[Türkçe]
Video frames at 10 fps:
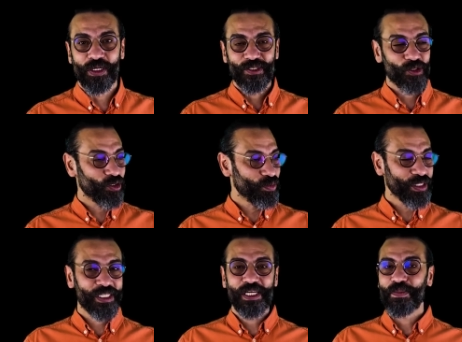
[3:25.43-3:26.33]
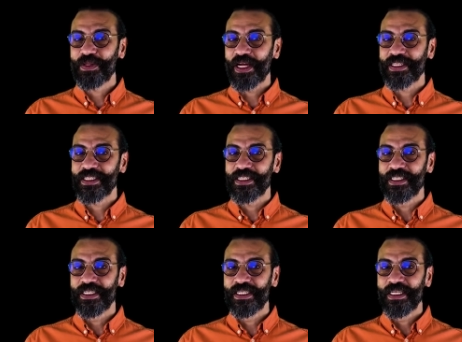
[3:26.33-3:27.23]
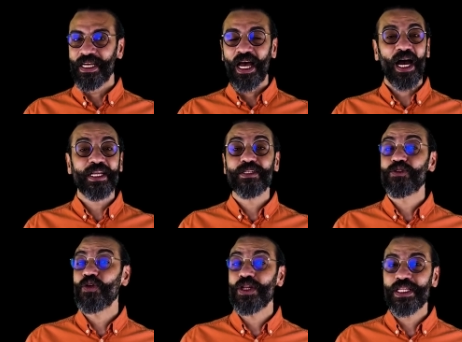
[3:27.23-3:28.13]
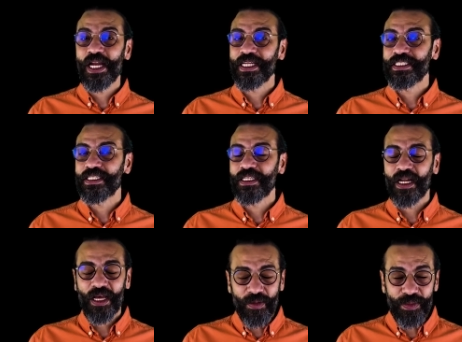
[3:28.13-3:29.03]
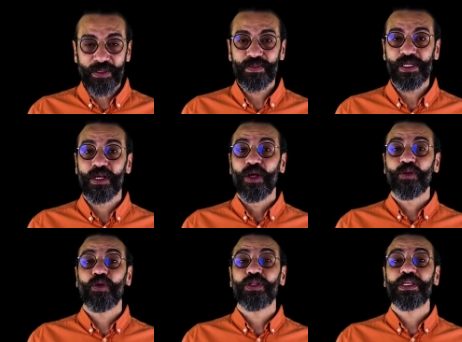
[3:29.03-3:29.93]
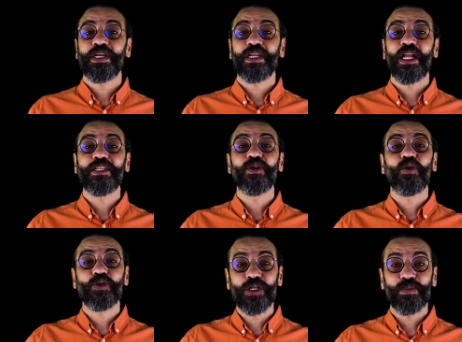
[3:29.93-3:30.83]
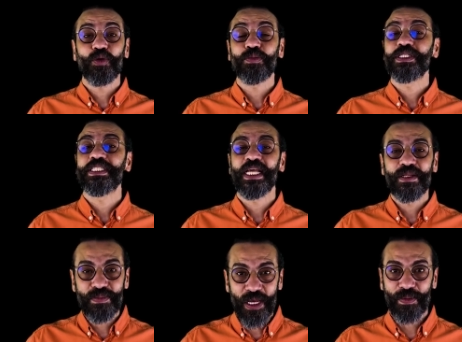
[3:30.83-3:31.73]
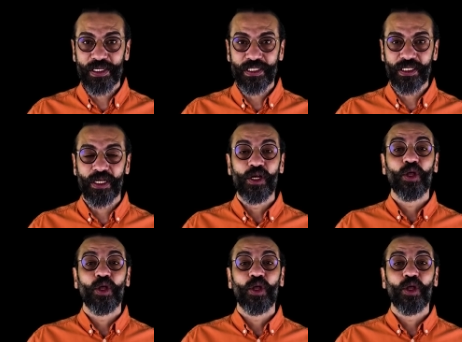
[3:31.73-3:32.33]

Çünkü birisi yaptı artık. Artık söylediler insanlara Aa, 1 mil 44 dakikanın altında koşulabiliyormuş denmeye başladı.